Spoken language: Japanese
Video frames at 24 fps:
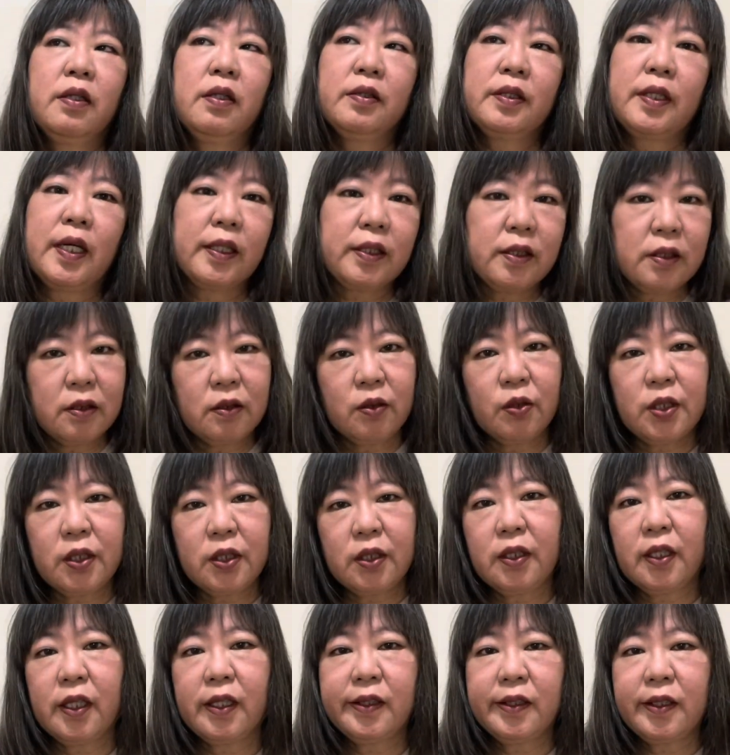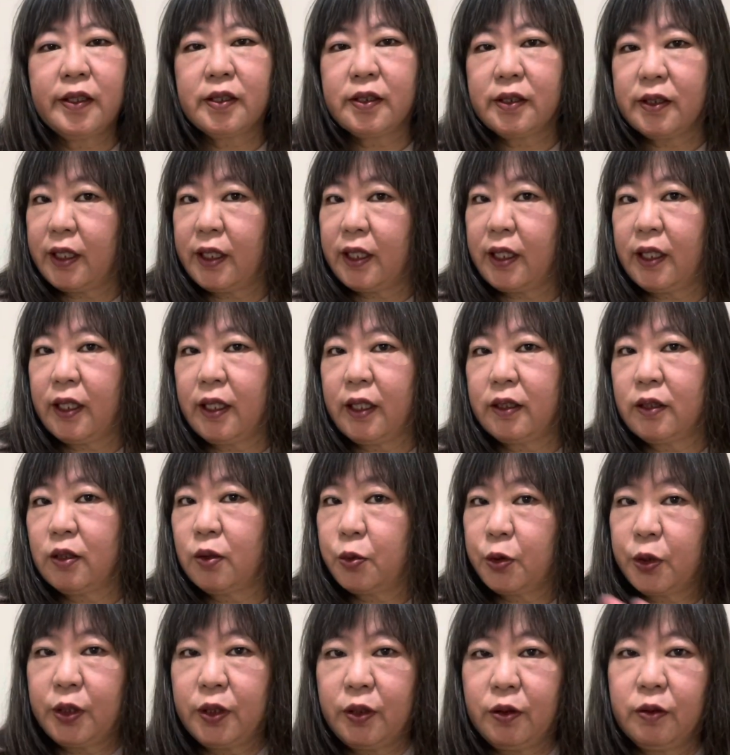辰年なんですね、
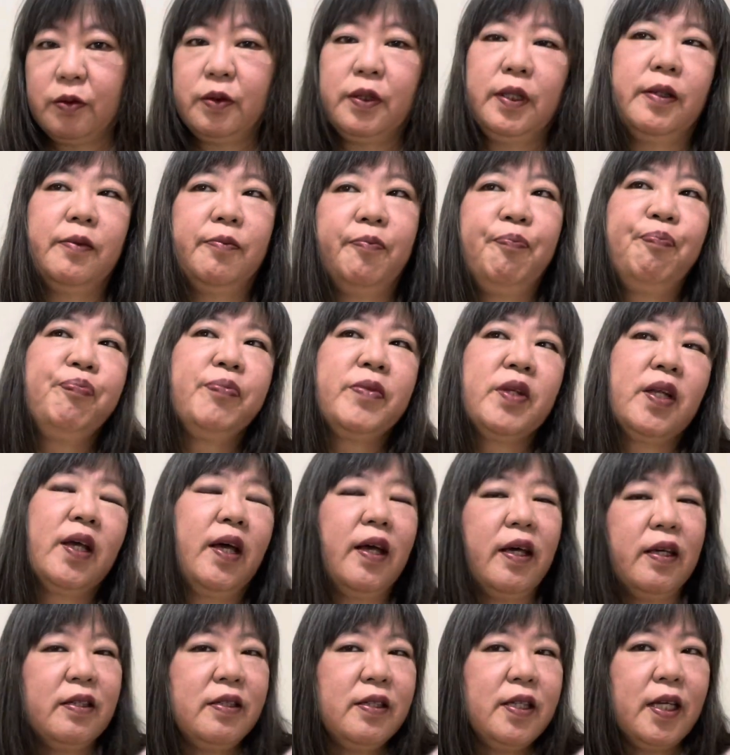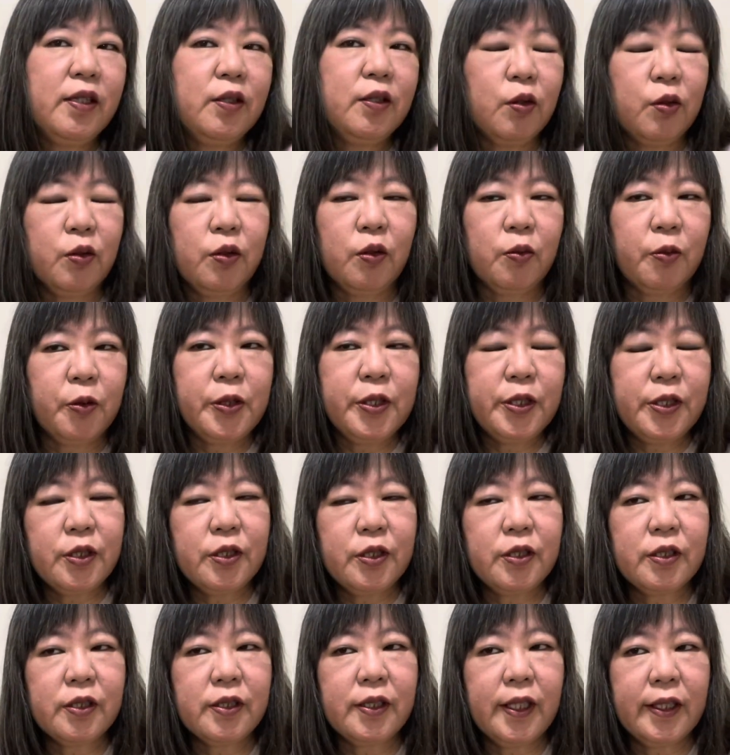上り量で。延々と登り
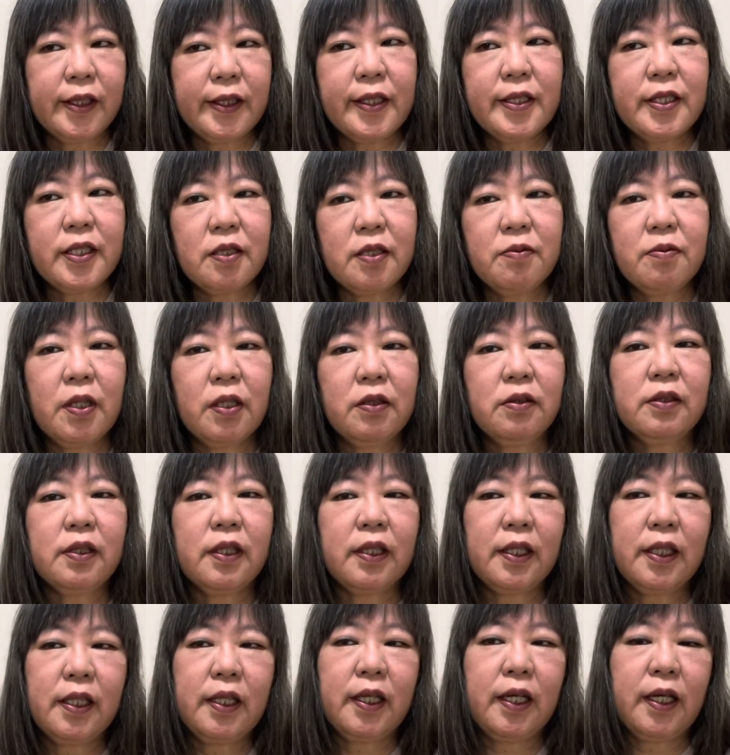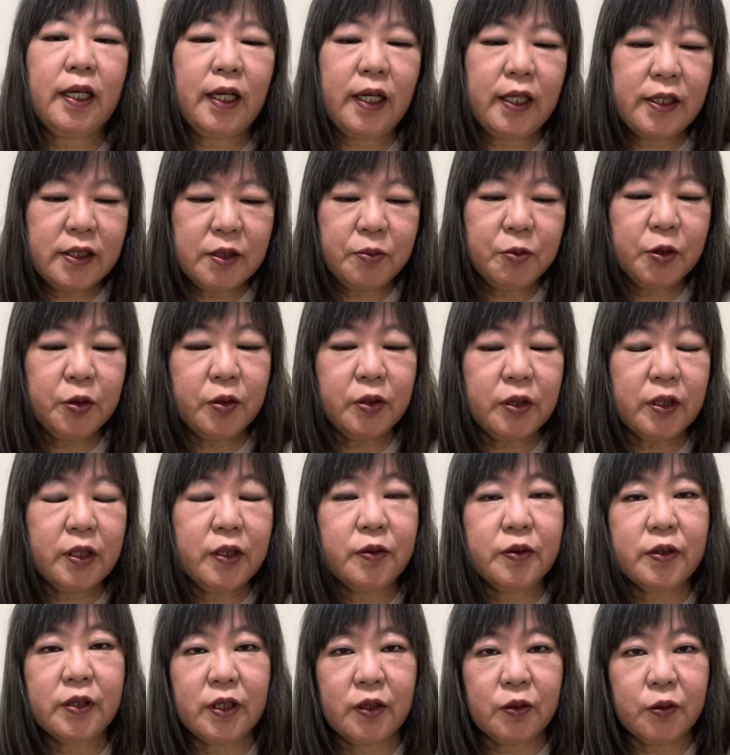続けてしまうから足元に気
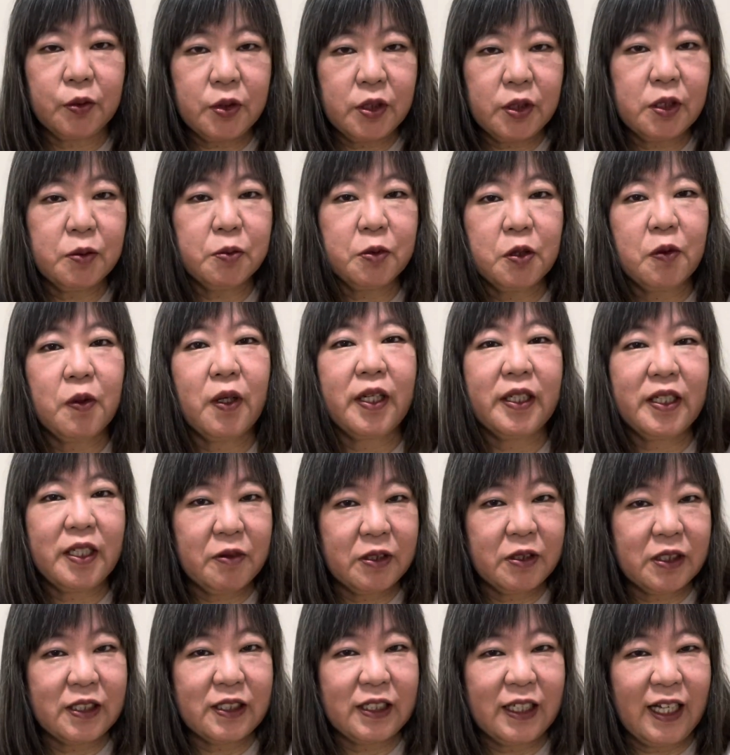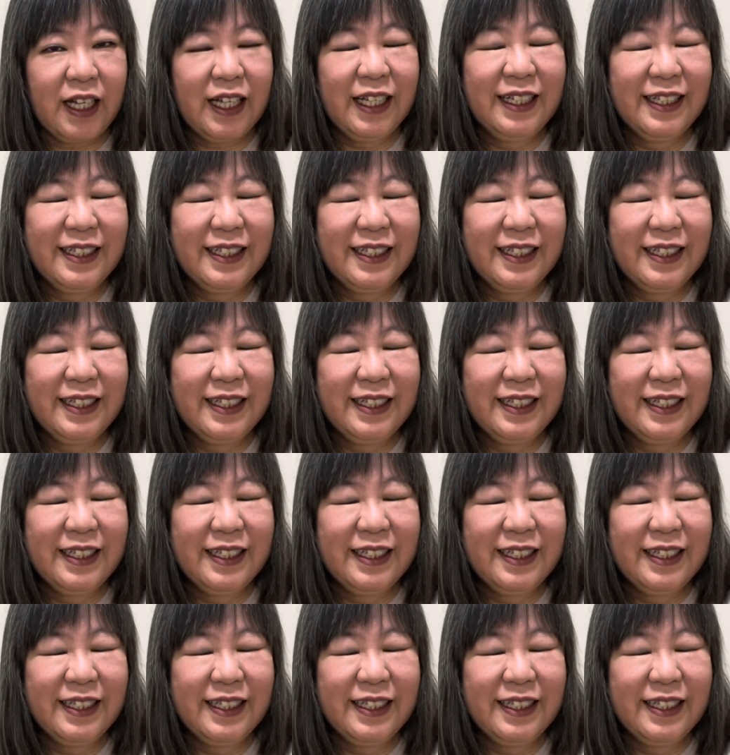をつけろといつも言われてますが。